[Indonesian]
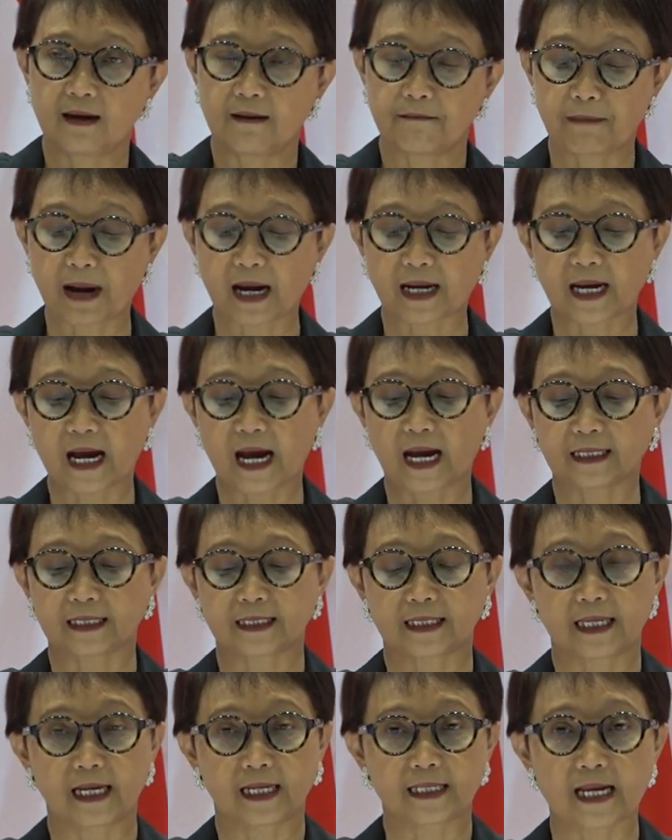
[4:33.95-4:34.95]
maka
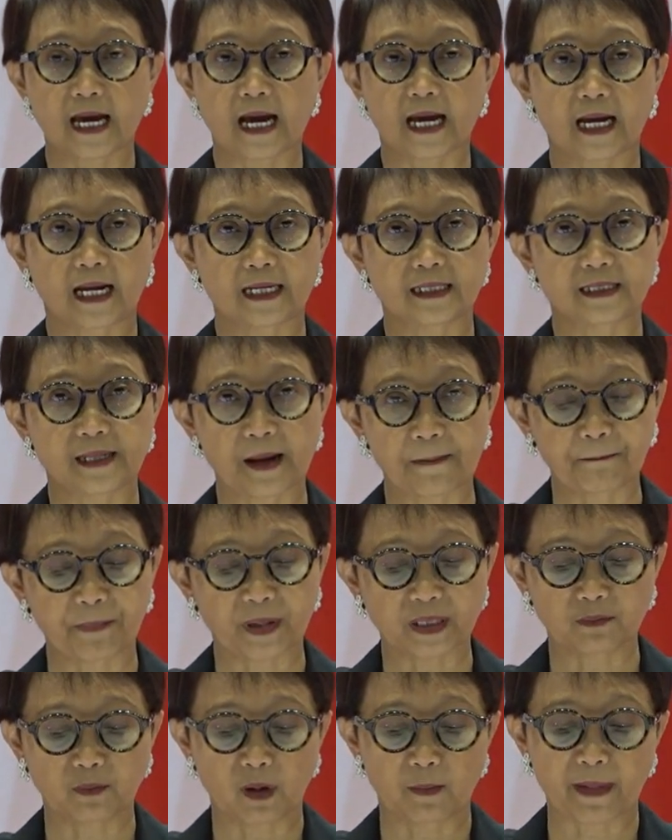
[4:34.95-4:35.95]
ASEAN akan
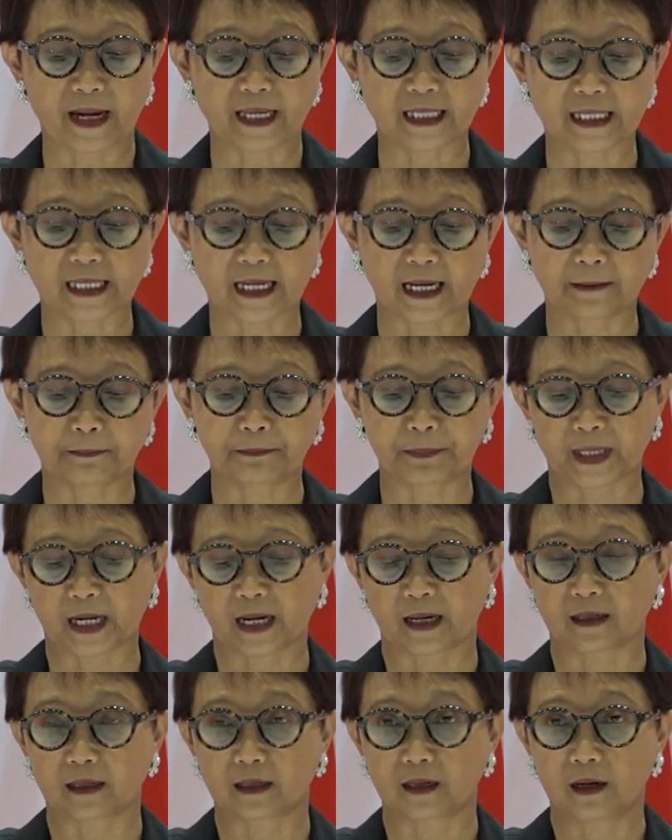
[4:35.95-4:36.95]
dapat memainkan
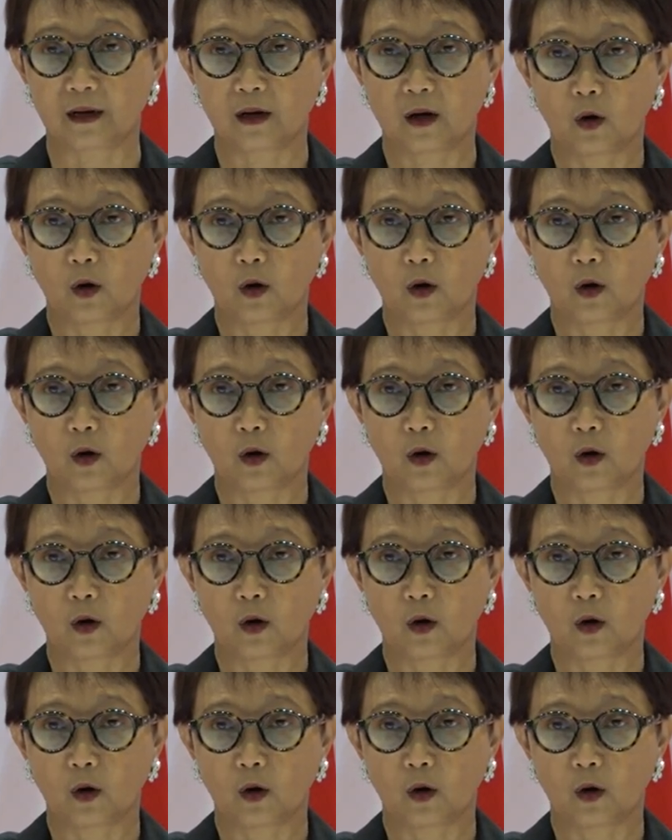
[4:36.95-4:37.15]
peran